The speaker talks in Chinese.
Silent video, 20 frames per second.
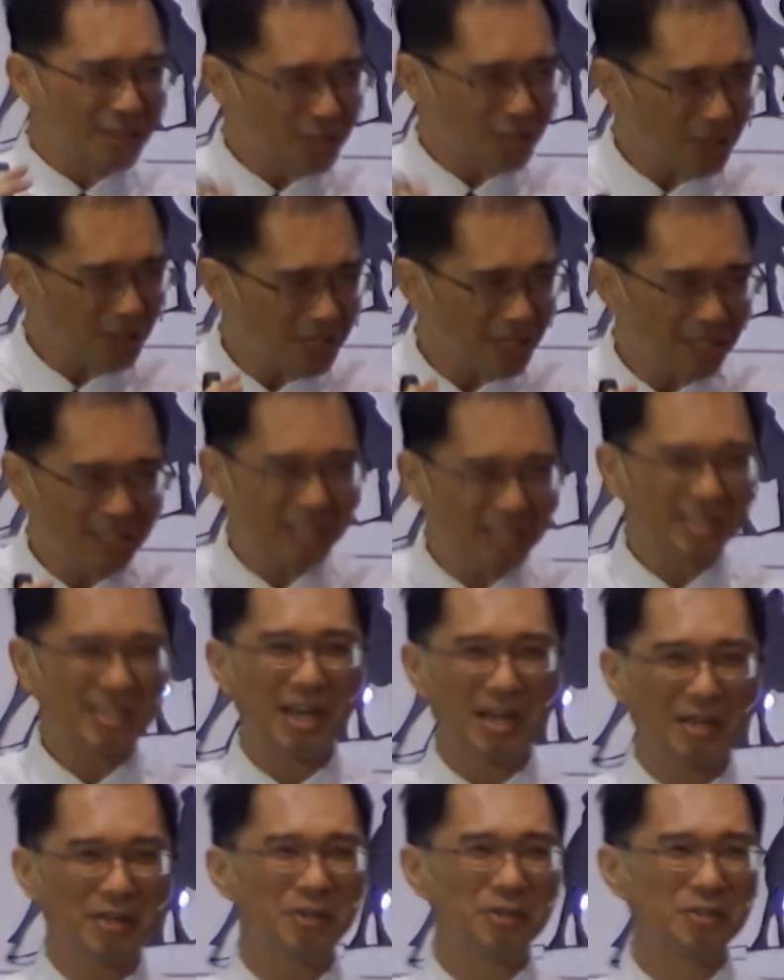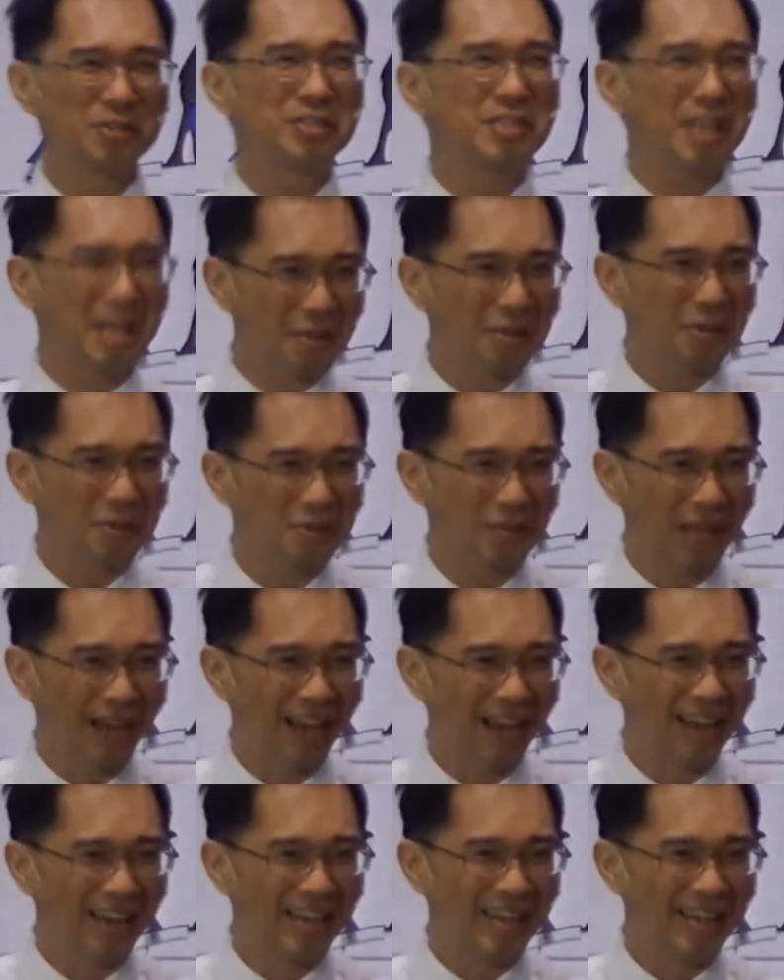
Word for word: 受其实是很有限度的。